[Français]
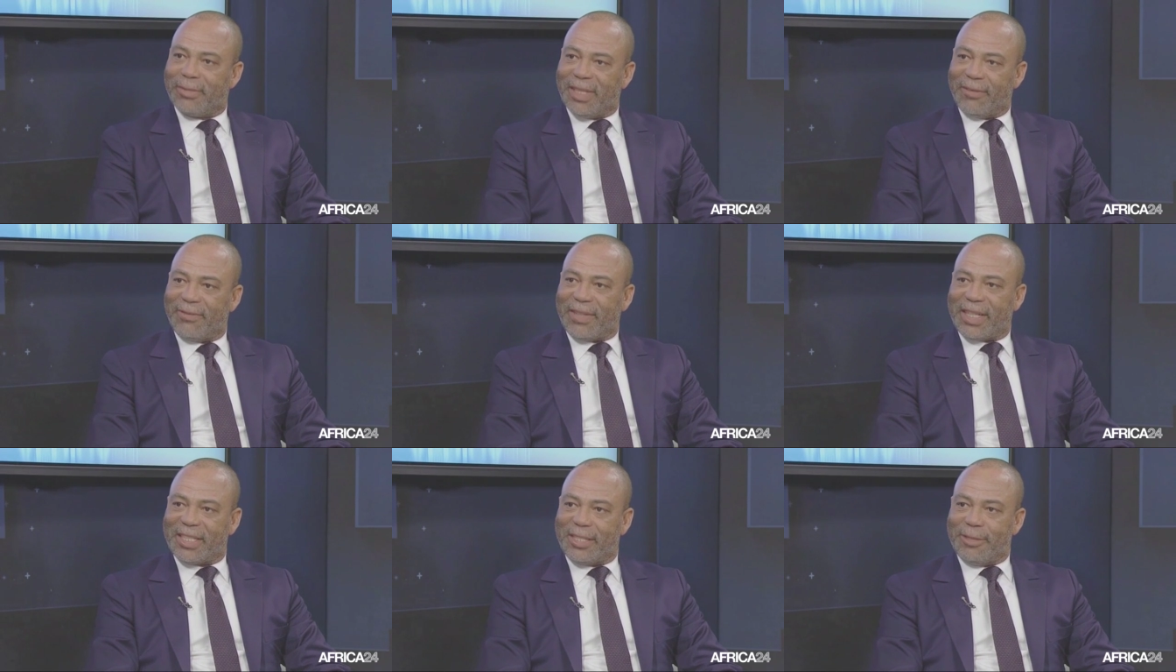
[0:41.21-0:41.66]

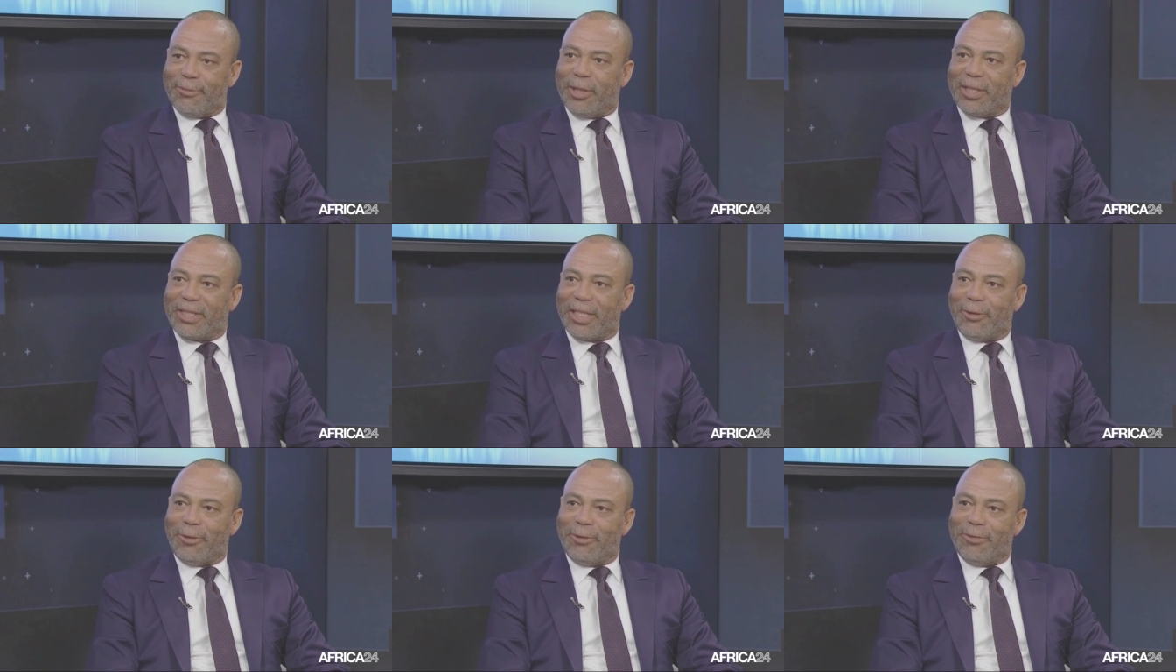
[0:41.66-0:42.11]
effectivement,
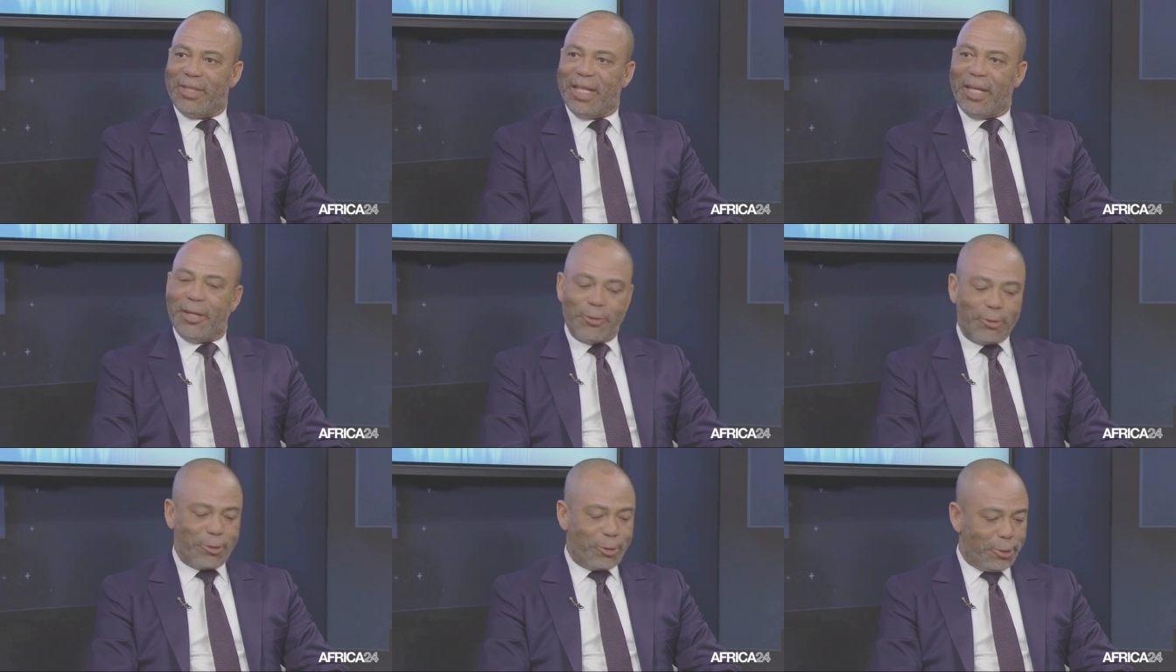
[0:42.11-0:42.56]
ça
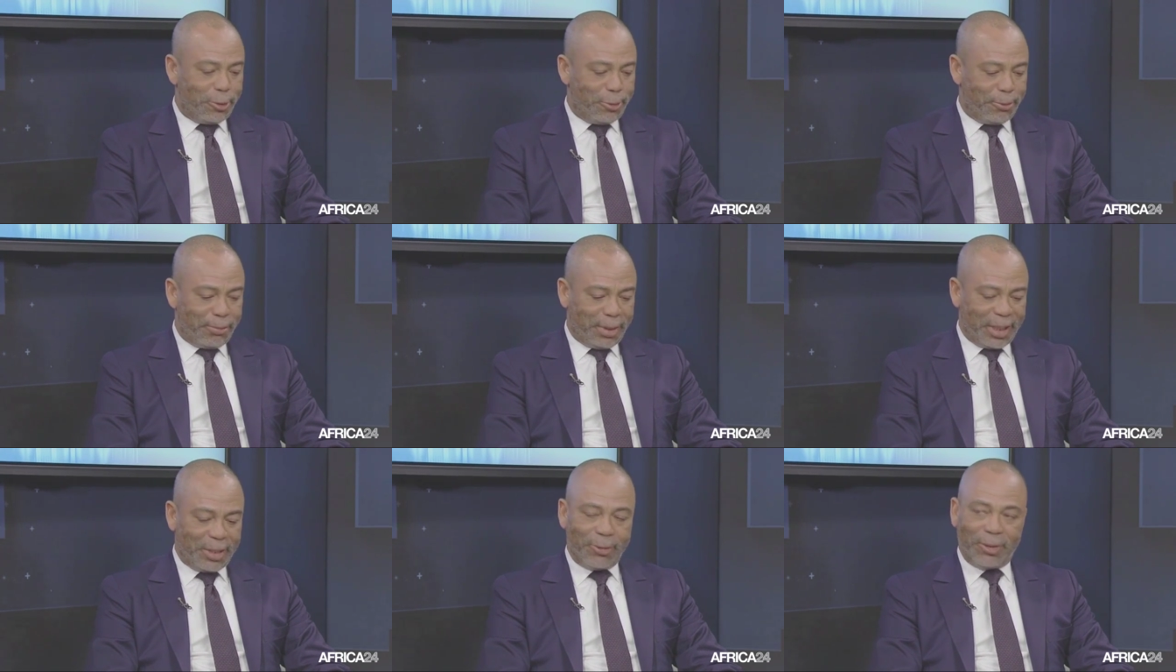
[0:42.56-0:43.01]
devient une
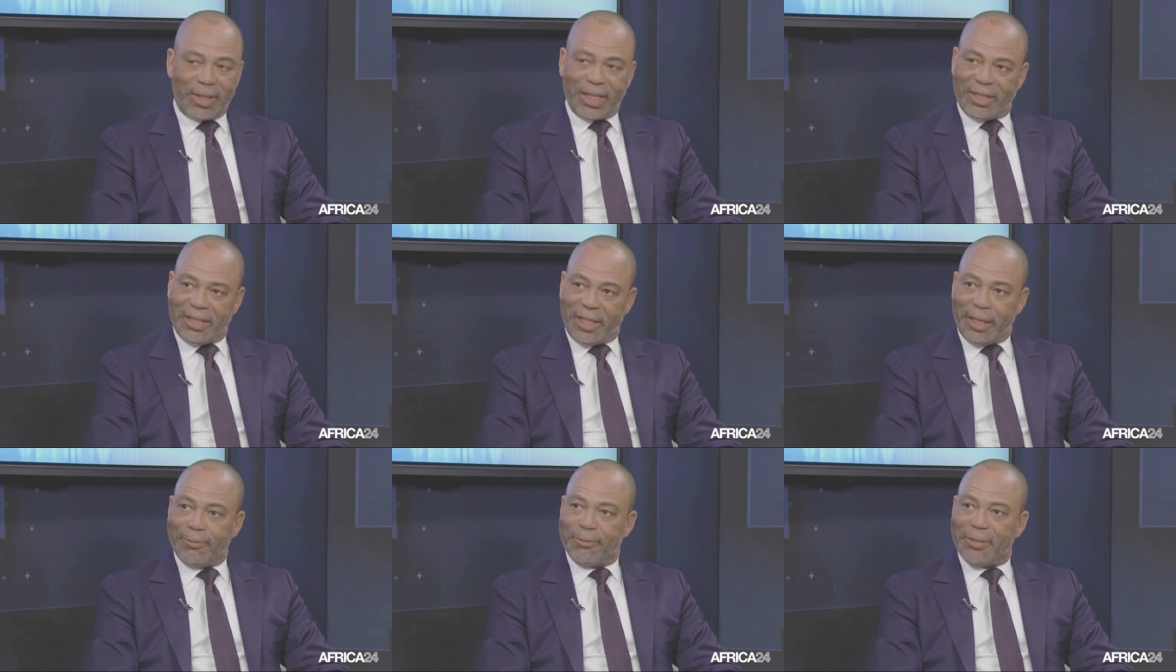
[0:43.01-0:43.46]

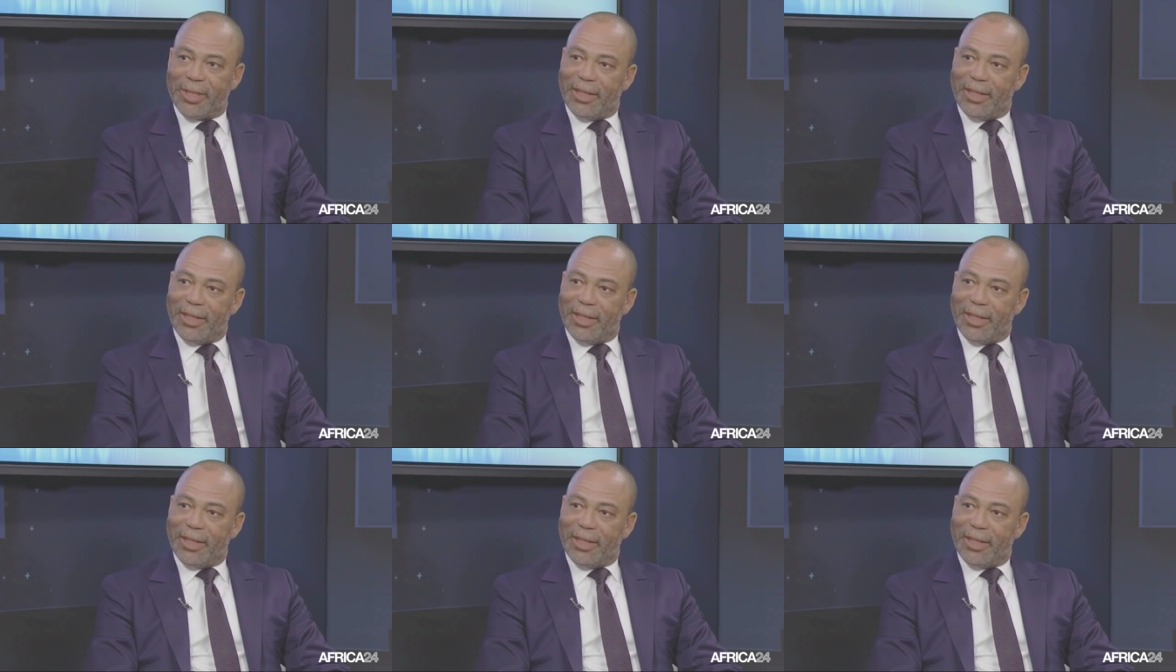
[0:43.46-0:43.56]
priorité.